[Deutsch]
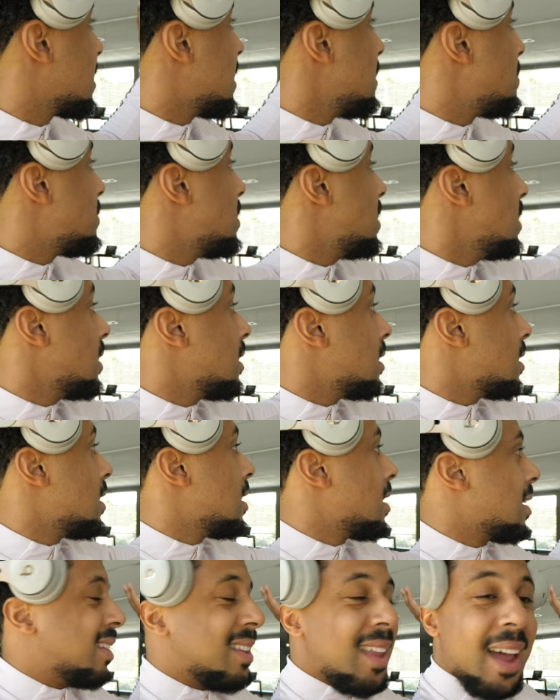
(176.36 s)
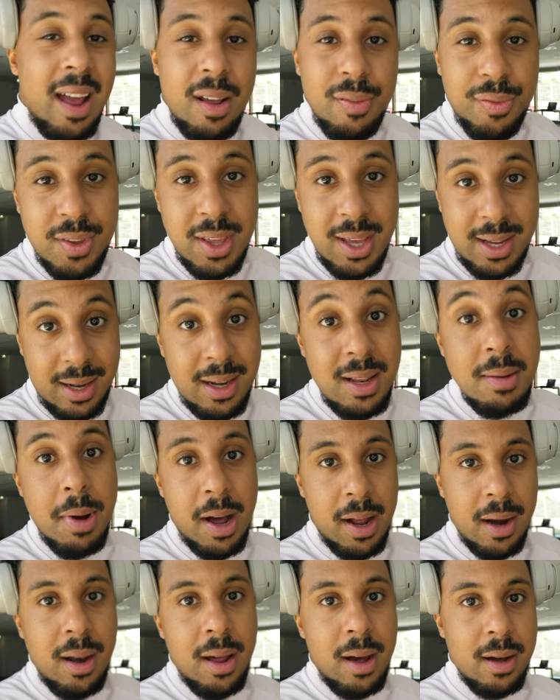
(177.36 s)
gibt hier drei, vier
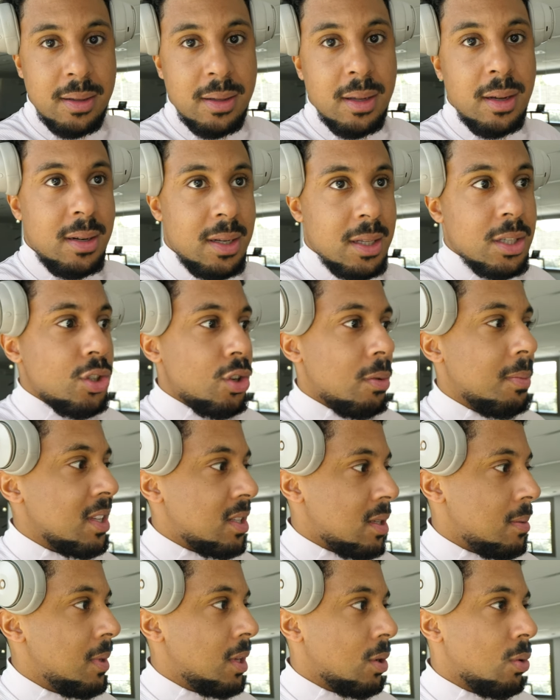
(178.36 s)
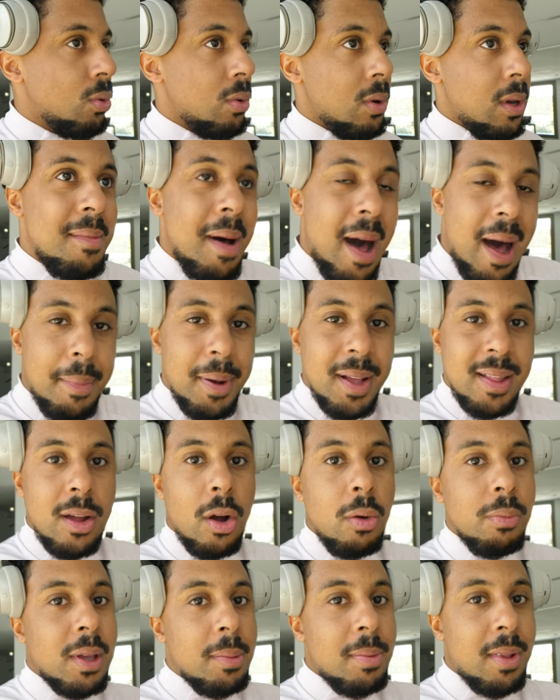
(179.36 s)
Klimaanlagen drin. Das ist schon mal ziemlich cool. Im
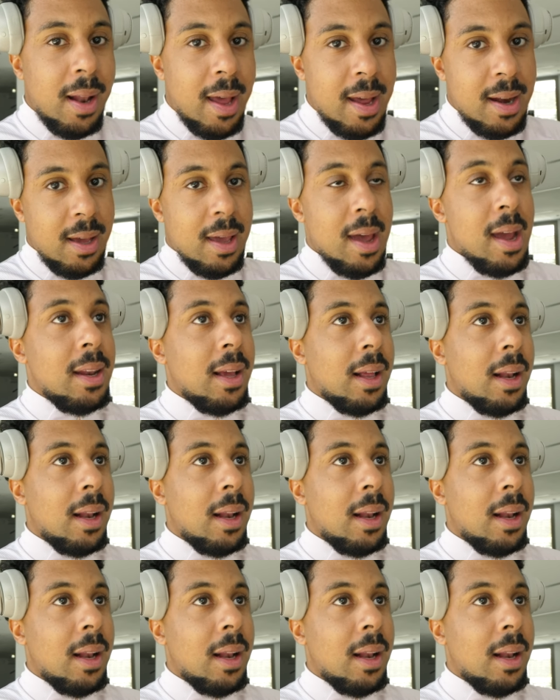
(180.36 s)
Arbeitsraum gibt es leider keine